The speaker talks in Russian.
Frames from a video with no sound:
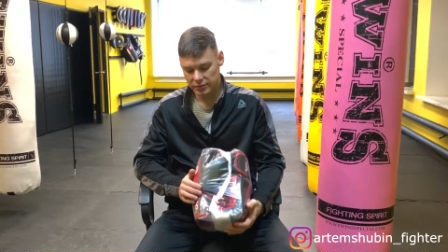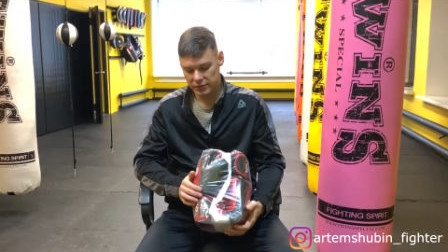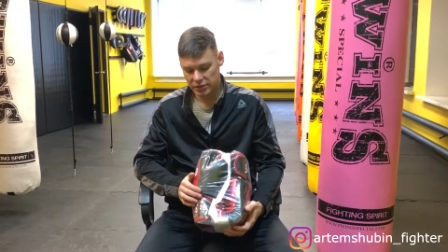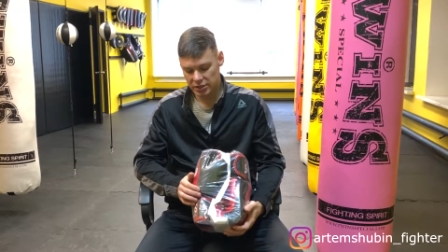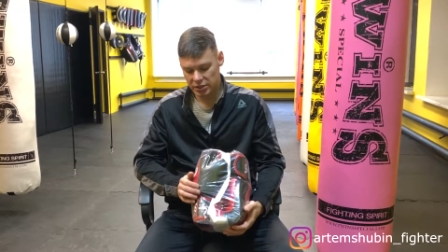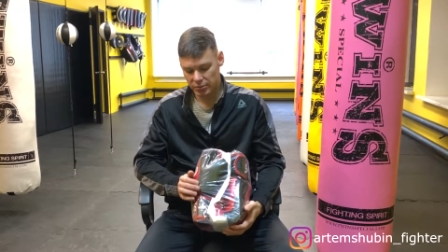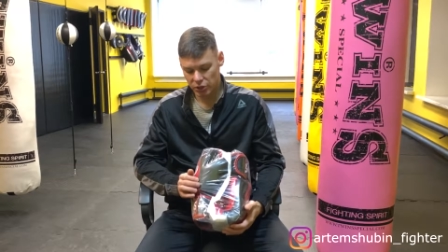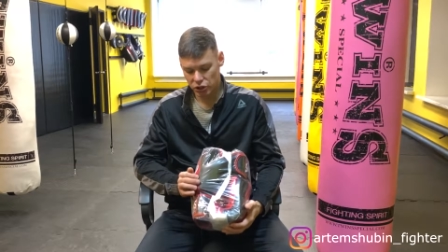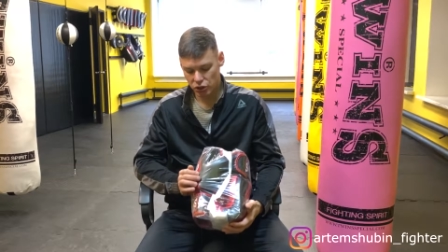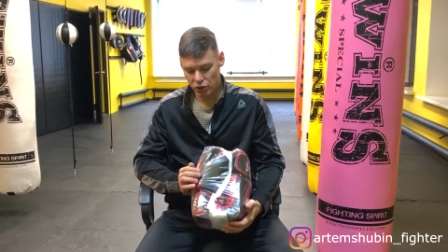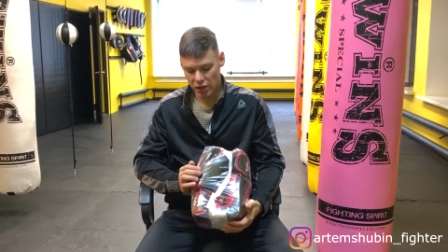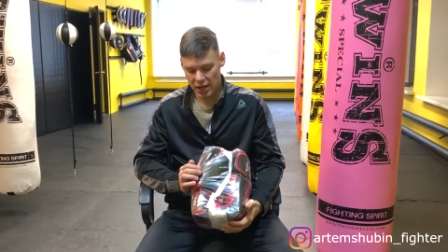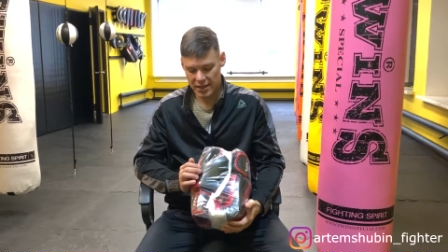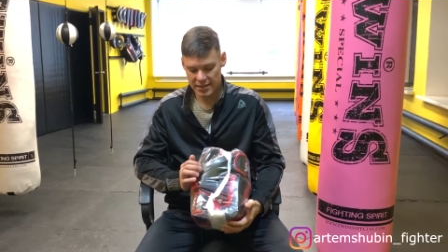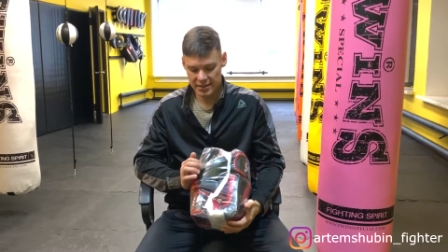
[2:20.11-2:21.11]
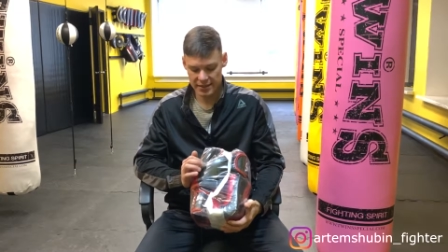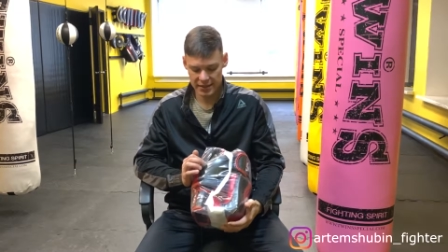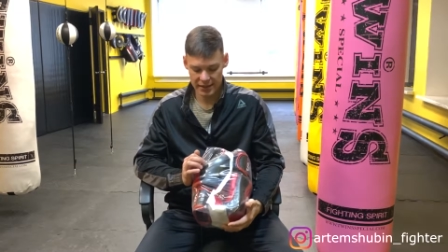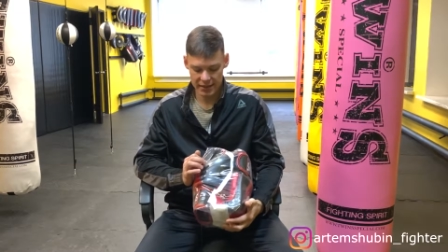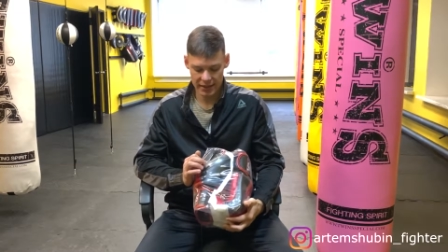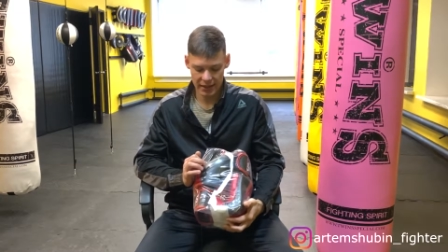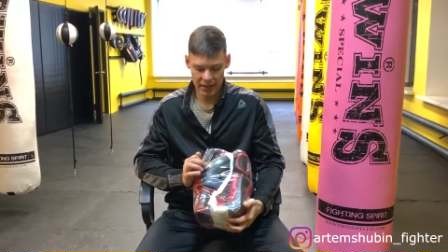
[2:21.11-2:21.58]
с небольшой
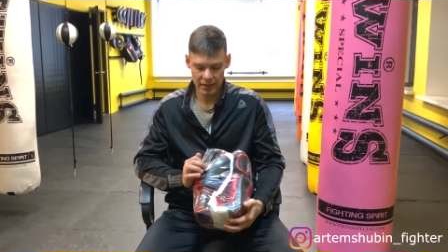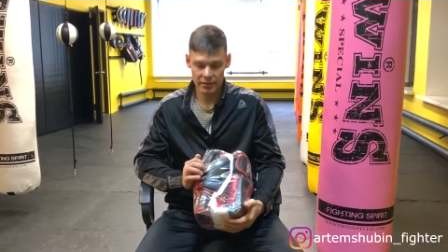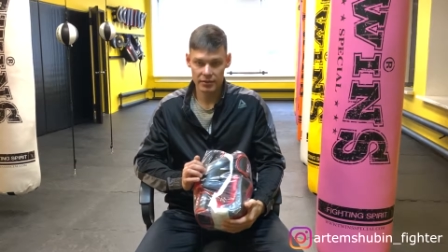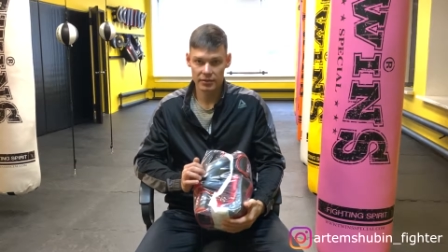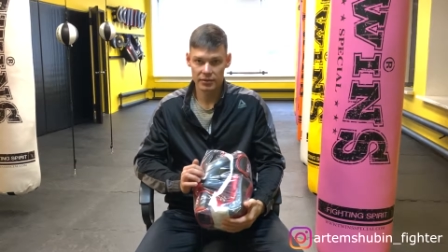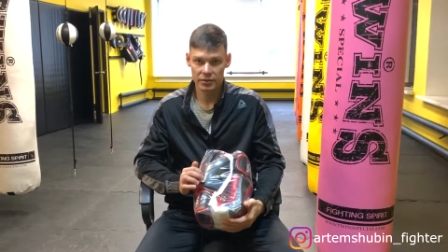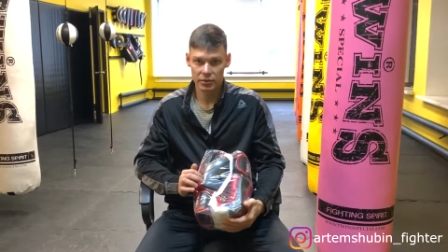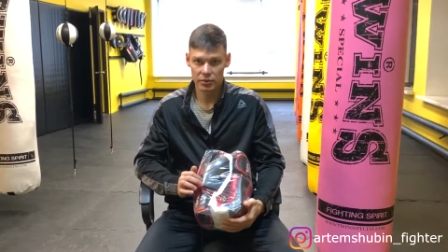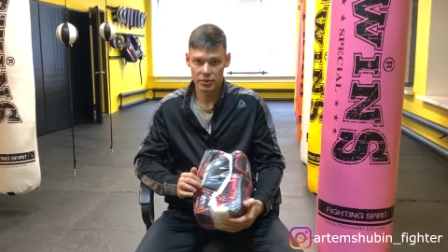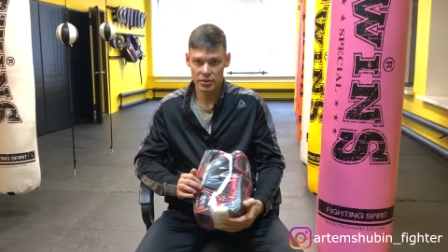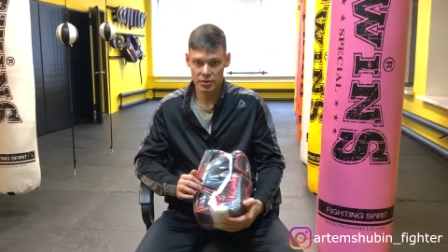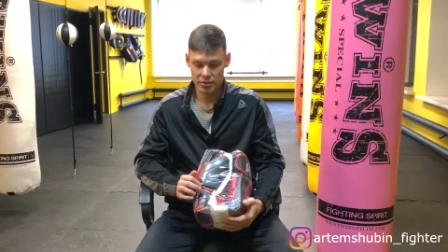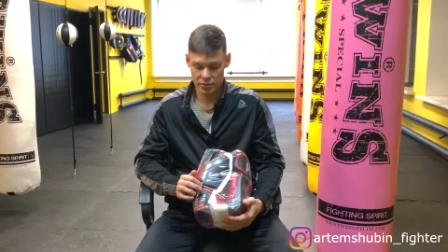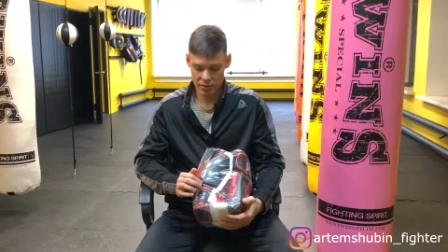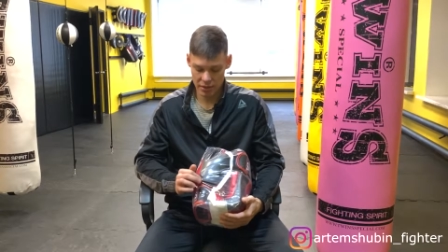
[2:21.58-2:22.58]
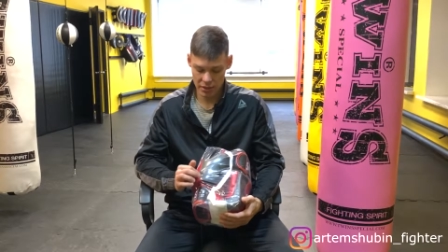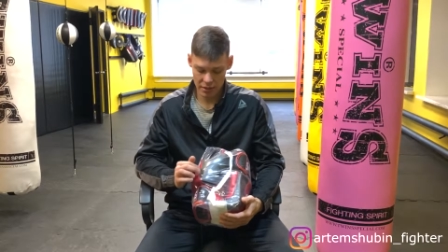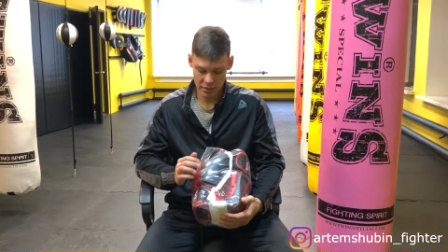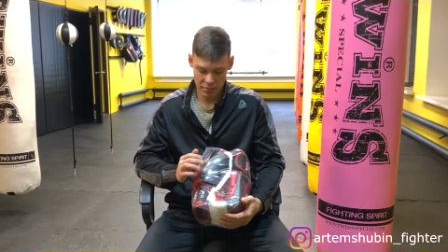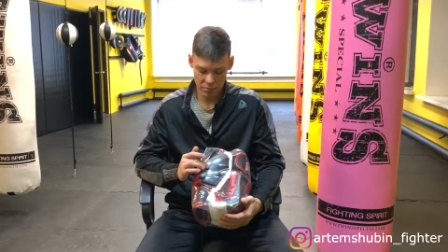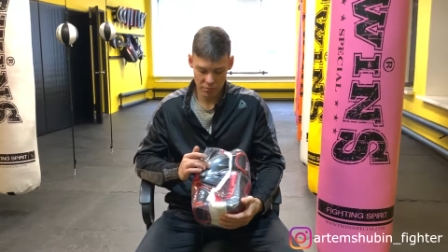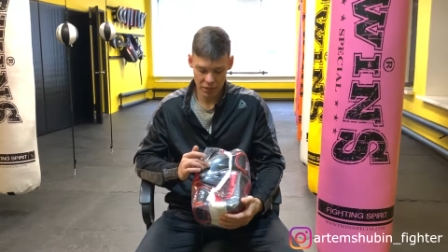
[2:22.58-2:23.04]
разницей, да, то есть с
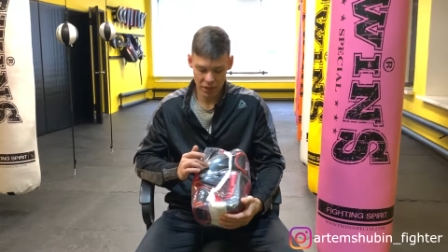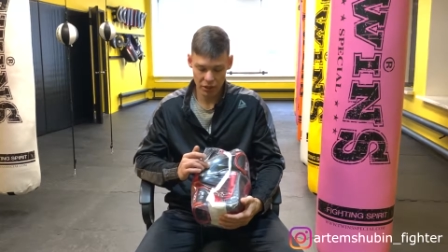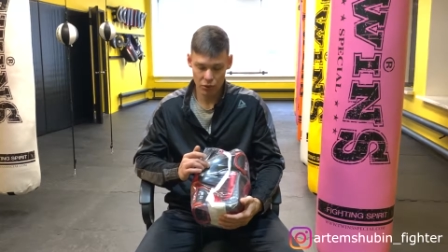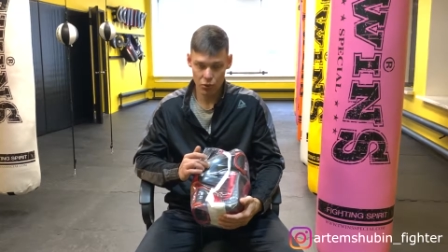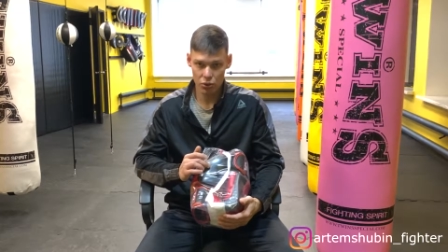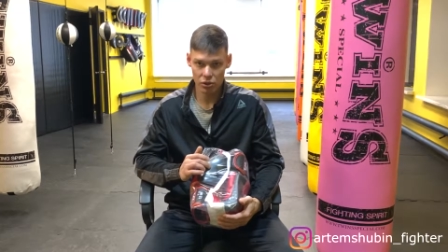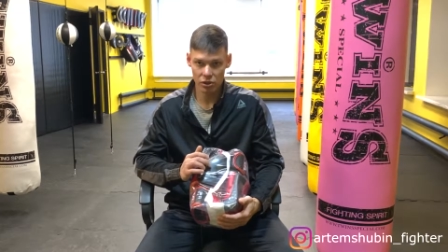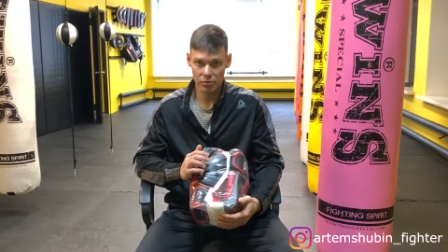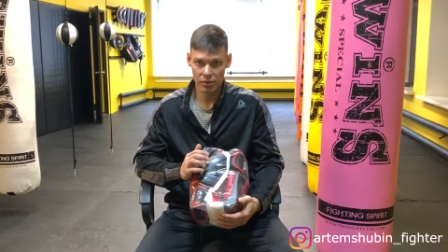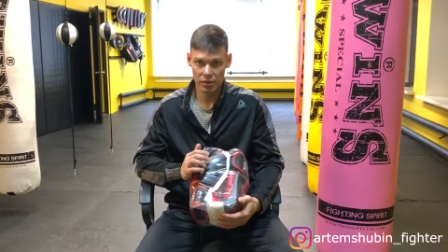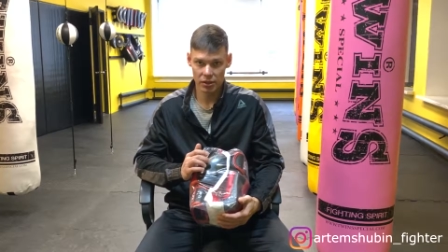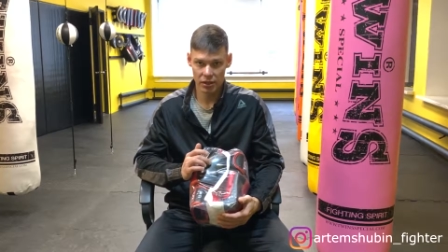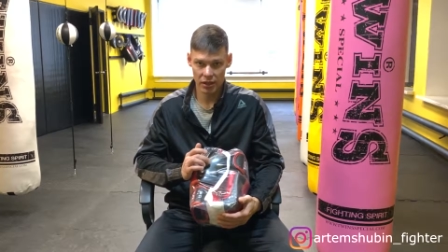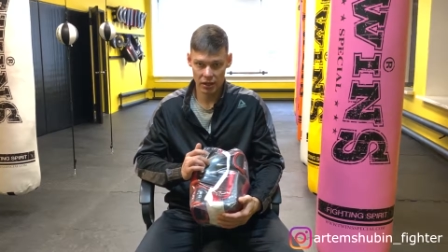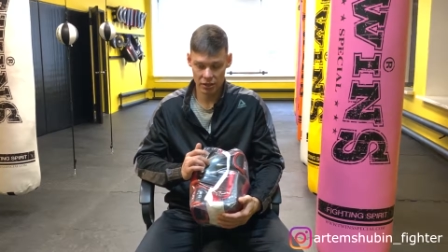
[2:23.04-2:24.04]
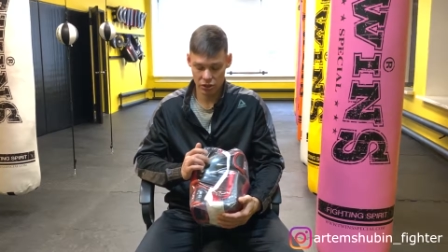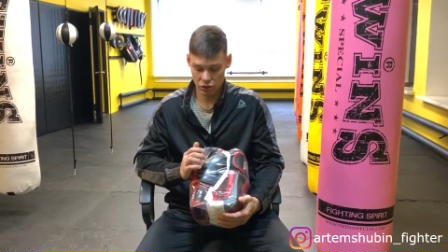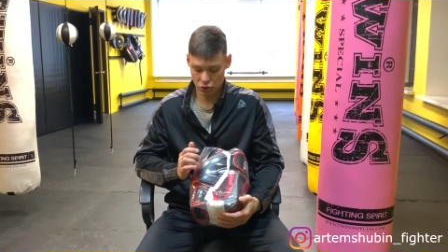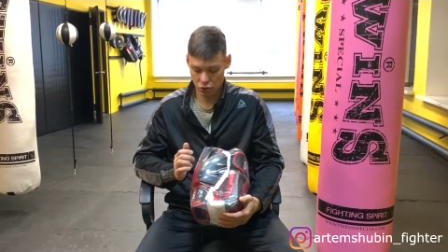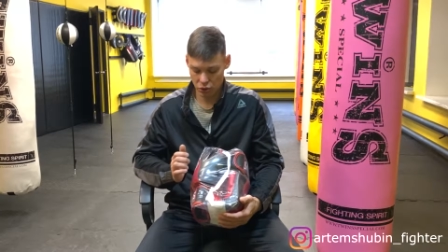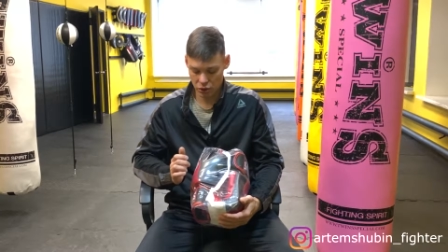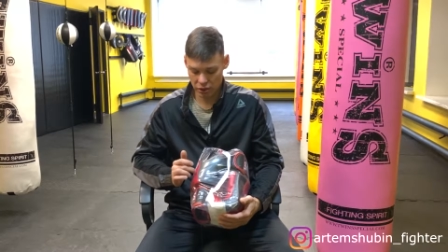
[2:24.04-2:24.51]
переходами от
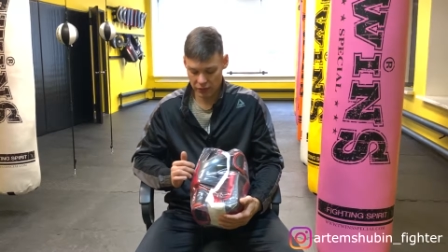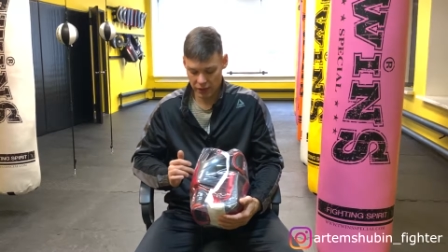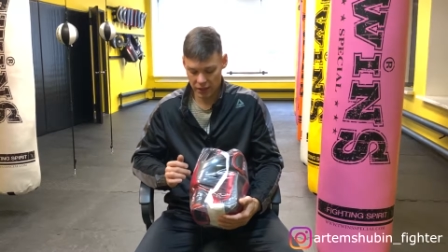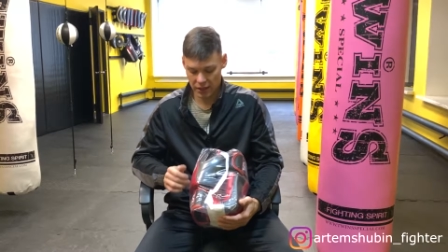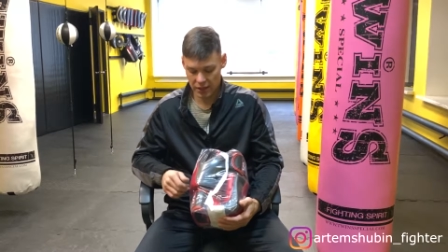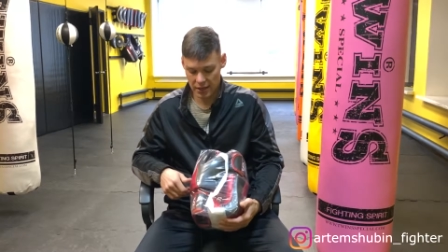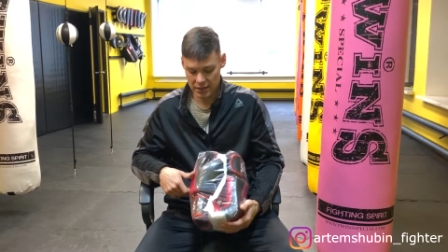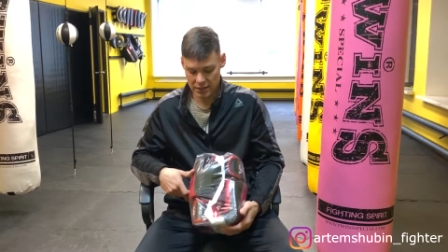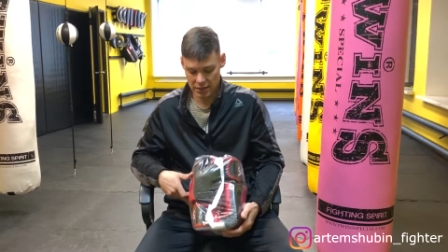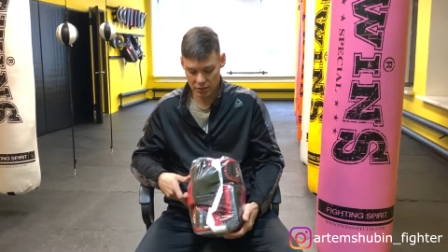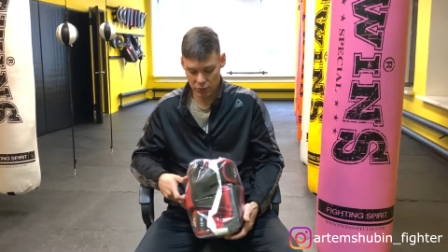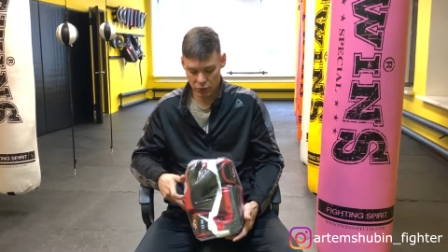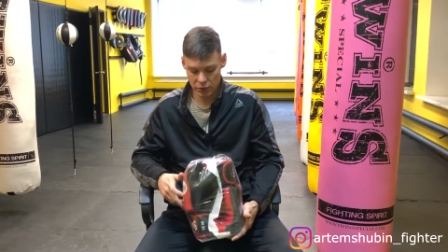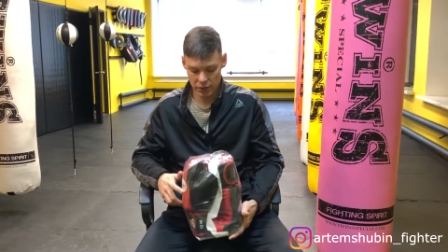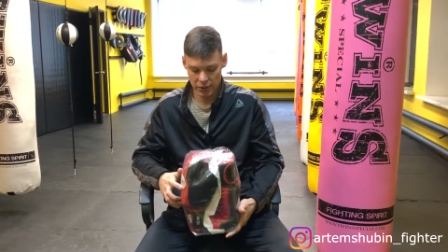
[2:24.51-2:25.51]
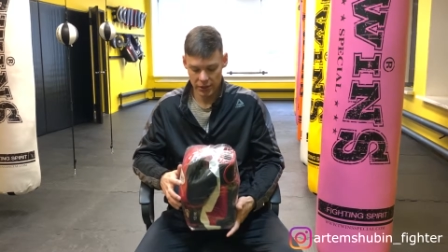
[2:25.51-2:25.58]
черного к красному.